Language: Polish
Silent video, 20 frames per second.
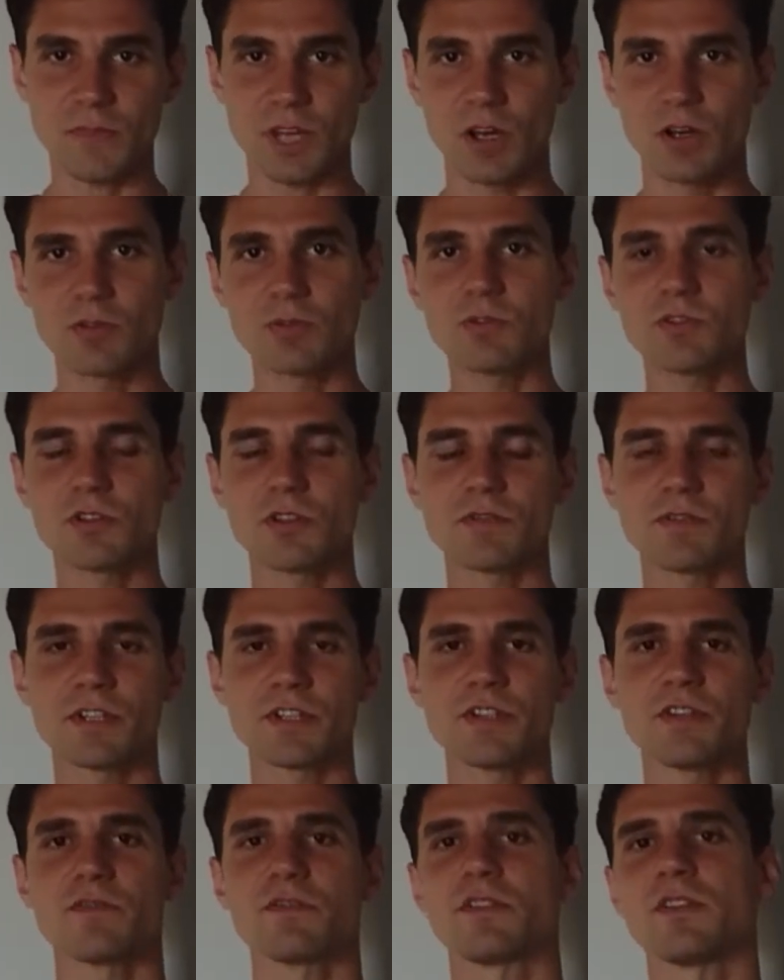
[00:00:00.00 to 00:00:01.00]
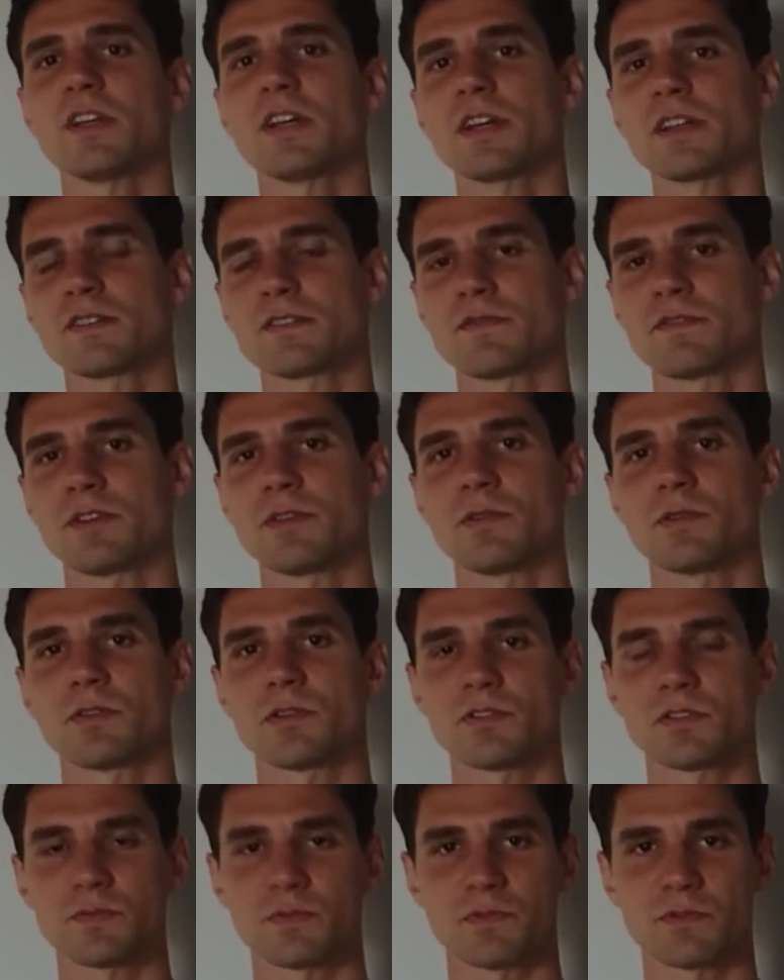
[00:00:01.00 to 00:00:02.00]
Otóż on właśnie wynika z wielu
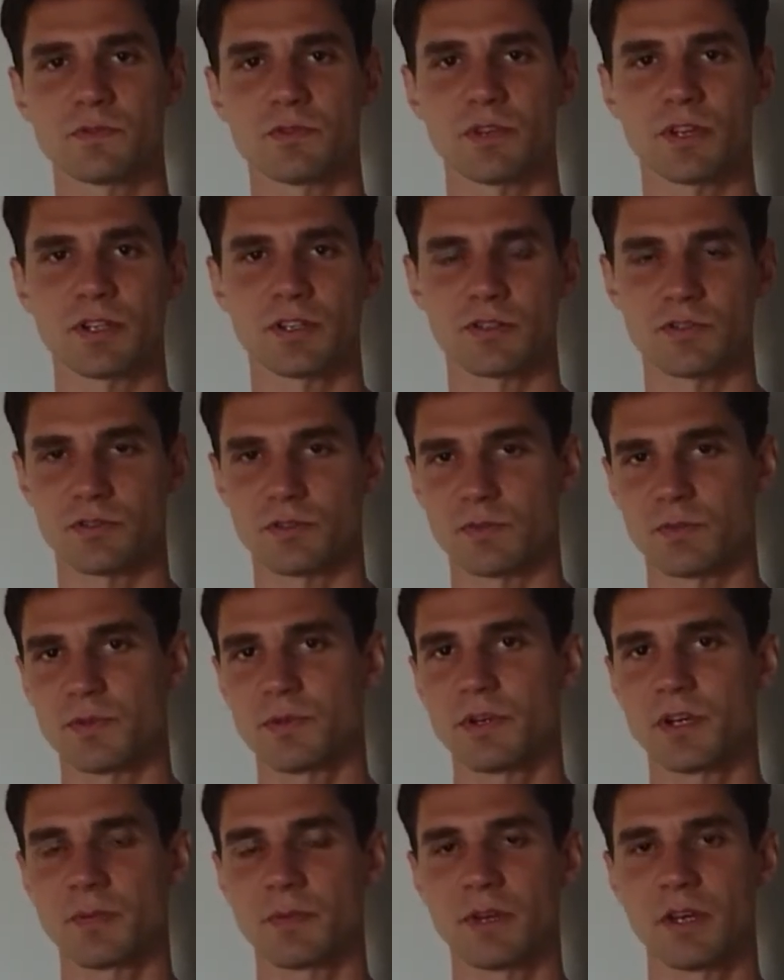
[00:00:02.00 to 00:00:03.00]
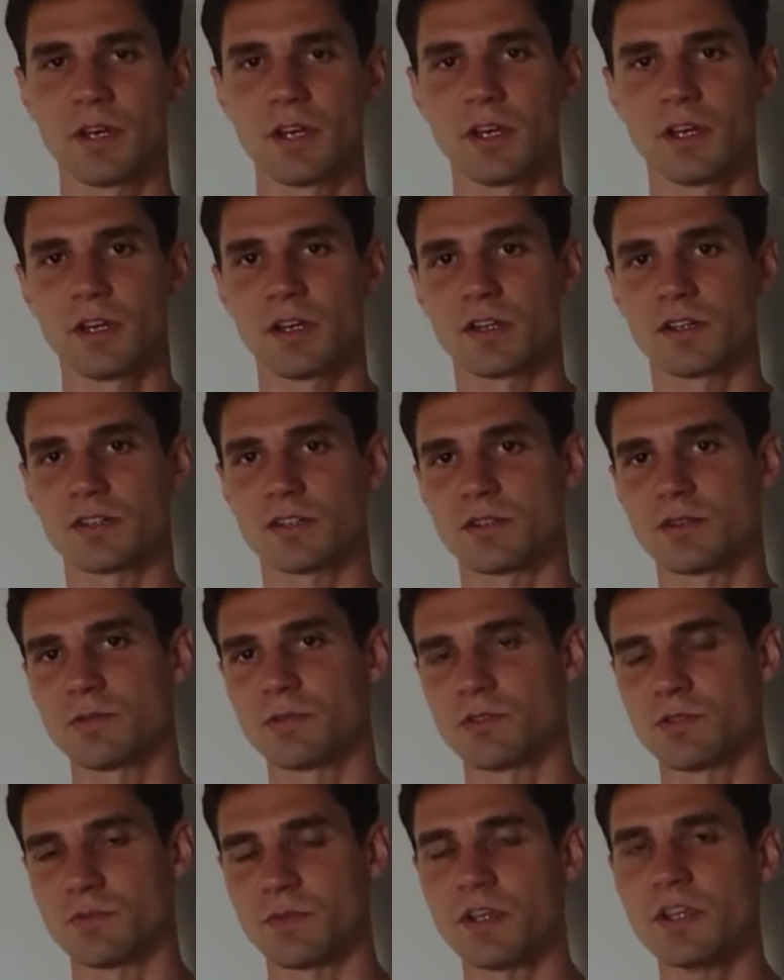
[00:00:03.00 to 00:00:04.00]
rozmów, które też odbyłem z
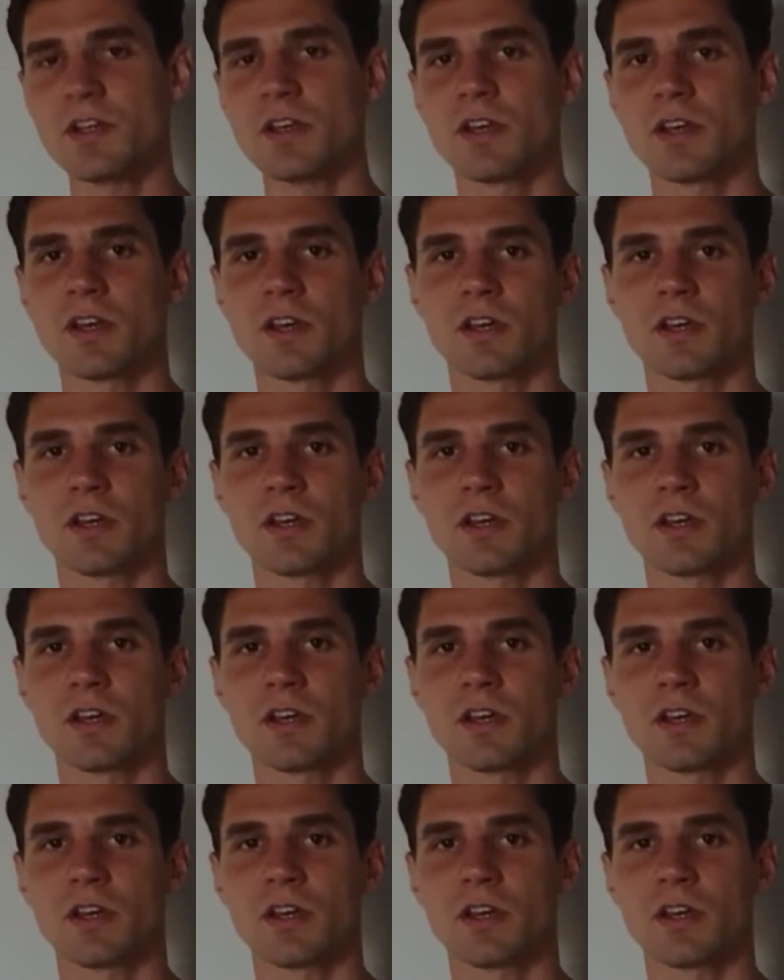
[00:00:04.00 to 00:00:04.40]
ludźmi